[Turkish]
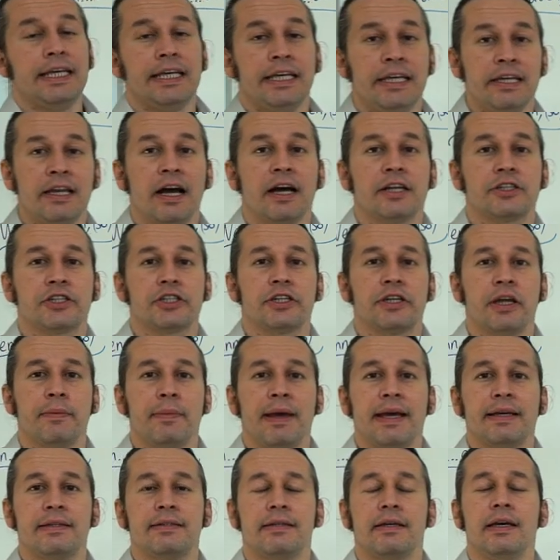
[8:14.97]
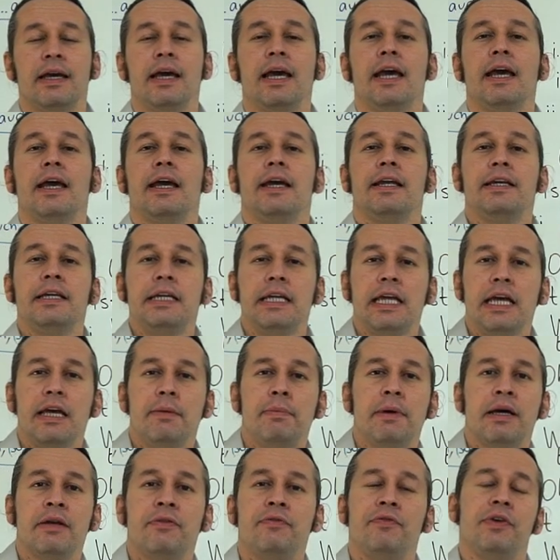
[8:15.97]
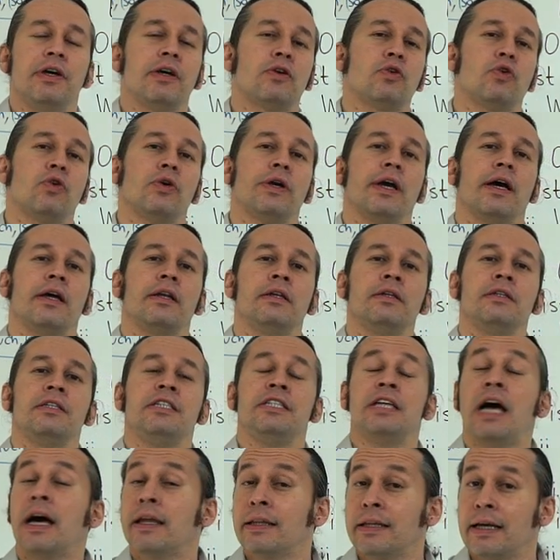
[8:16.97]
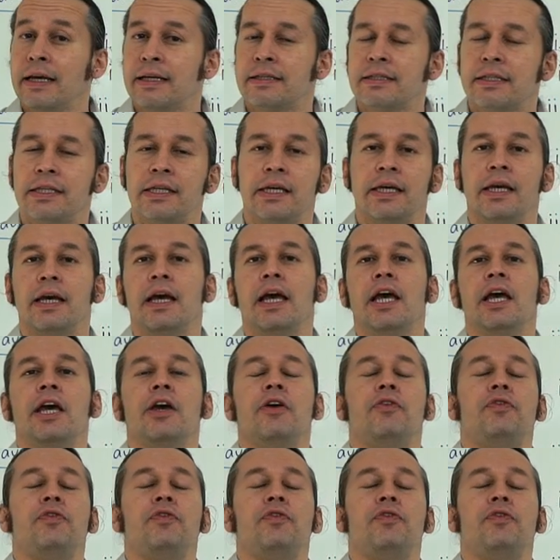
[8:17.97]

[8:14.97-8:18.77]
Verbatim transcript: İlaç demekti. Nebenwirkungen yan etki.